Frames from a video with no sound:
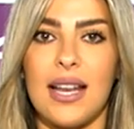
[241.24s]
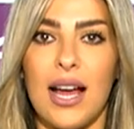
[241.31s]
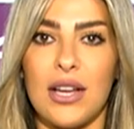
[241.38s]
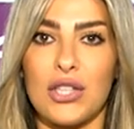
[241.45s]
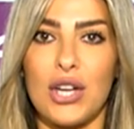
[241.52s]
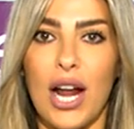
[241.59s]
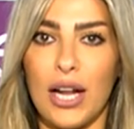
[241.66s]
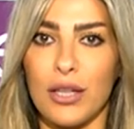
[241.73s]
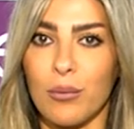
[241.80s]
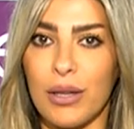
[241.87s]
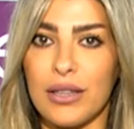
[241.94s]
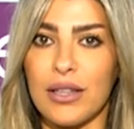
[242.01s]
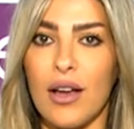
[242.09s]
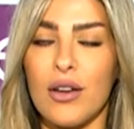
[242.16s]
10 على
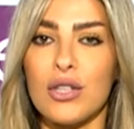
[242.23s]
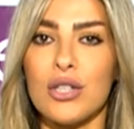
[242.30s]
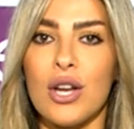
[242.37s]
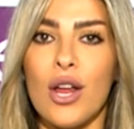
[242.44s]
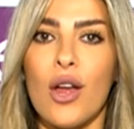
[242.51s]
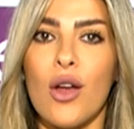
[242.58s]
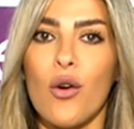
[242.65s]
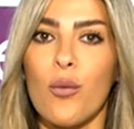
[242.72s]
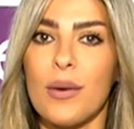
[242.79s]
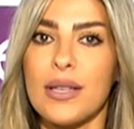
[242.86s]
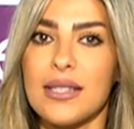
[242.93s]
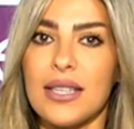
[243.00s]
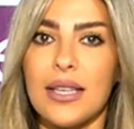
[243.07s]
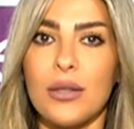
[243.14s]
18
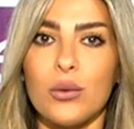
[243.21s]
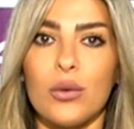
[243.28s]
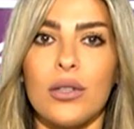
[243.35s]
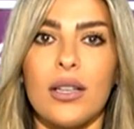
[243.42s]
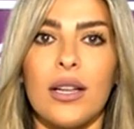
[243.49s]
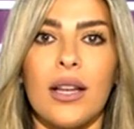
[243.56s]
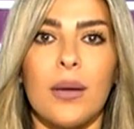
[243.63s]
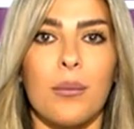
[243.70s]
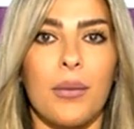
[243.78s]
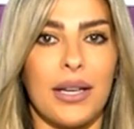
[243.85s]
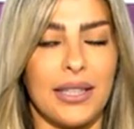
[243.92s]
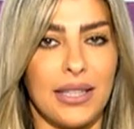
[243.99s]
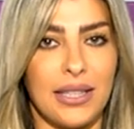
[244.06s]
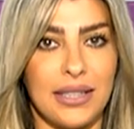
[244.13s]
ومسكاتهم
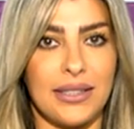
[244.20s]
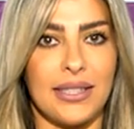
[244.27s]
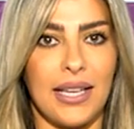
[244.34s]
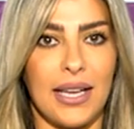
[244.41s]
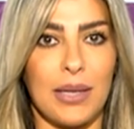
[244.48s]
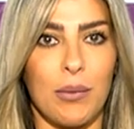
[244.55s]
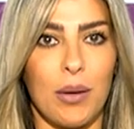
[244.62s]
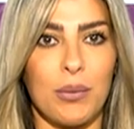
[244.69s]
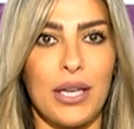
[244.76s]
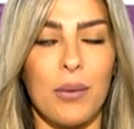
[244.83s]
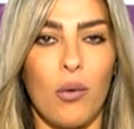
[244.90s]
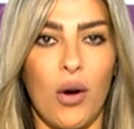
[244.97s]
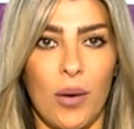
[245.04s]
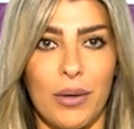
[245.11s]
باكيليت يعني ما
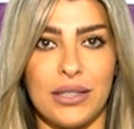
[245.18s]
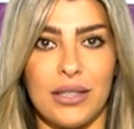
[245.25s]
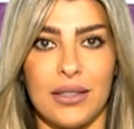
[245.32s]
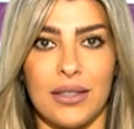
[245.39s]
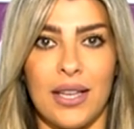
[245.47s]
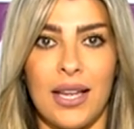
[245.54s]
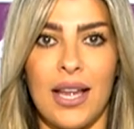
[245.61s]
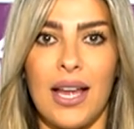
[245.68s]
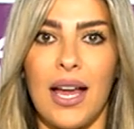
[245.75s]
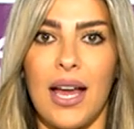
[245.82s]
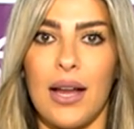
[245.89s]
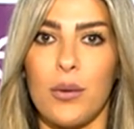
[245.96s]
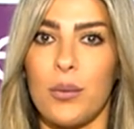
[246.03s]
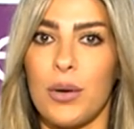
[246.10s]
بيحموا ابدا
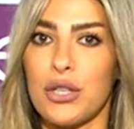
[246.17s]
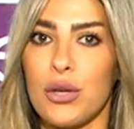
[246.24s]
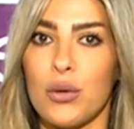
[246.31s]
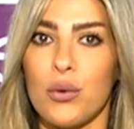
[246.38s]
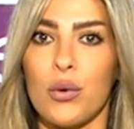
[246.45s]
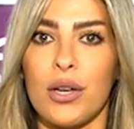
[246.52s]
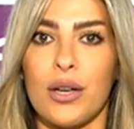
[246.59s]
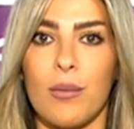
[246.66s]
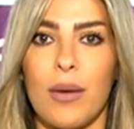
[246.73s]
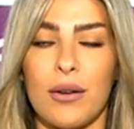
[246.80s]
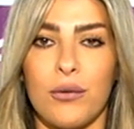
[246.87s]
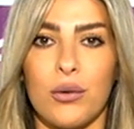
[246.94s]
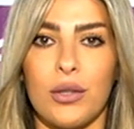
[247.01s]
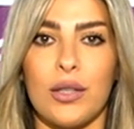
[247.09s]
هالبريشر كوكر
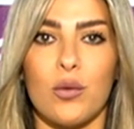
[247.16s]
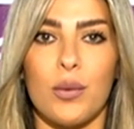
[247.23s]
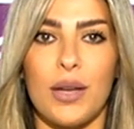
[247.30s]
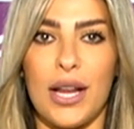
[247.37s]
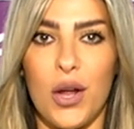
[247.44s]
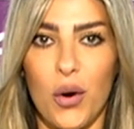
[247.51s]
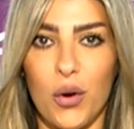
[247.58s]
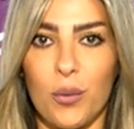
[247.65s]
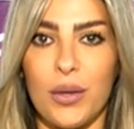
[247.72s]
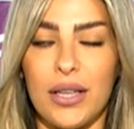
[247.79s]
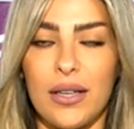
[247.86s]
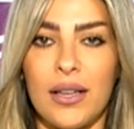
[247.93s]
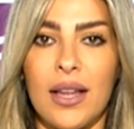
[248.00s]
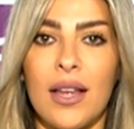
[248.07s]
مكفولين وبيريحوا
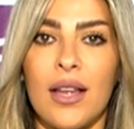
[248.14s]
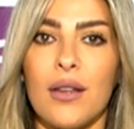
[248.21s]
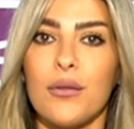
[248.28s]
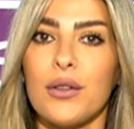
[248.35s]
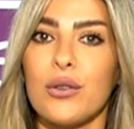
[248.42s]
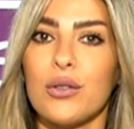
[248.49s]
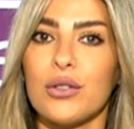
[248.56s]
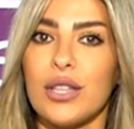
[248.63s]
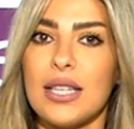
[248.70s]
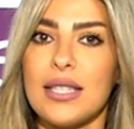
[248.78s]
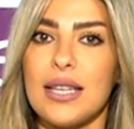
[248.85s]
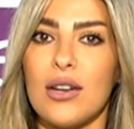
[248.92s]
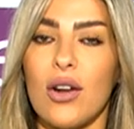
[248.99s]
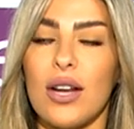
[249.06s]
البال فيكن
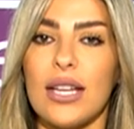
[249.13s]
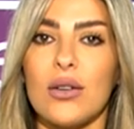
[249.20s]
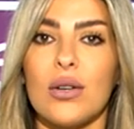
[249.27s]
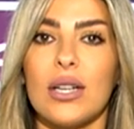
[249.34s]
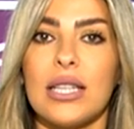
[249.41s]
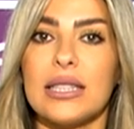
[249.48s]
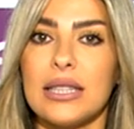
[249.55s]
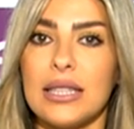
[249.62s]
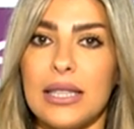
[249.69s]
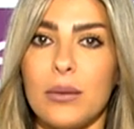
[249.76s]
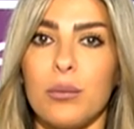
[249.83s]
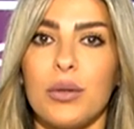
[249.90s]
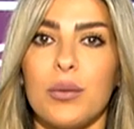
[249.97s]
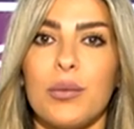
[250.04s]
تحصلوا عليهم
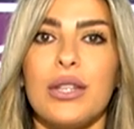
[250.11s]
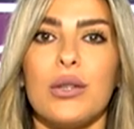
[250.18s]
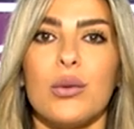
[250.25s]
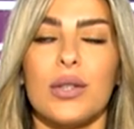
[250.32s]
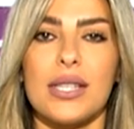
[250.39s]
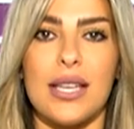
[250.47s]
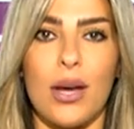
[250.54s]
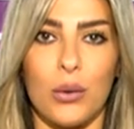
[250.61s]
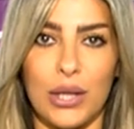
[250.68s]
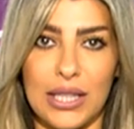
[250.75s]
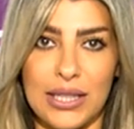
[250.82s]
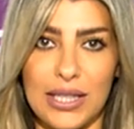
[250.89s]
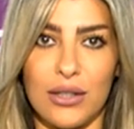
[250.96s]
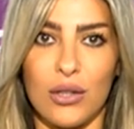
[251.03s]
الاثنين ب
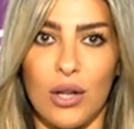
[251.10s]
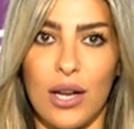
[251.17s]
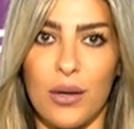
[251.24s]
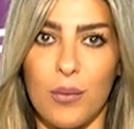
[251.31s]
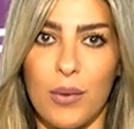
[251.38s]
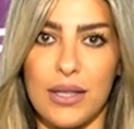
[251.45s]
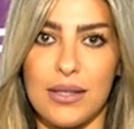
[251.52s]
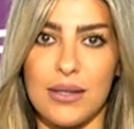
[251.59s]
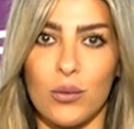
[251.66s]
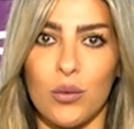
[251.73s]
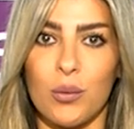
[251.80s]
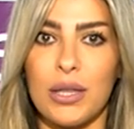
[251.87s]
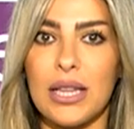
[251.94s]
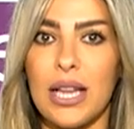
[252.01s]
139 دولار بس
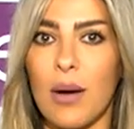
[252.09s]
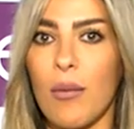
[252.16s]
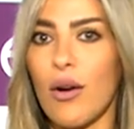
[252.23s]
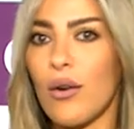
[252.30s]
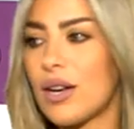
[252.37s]
وبيطلع معهم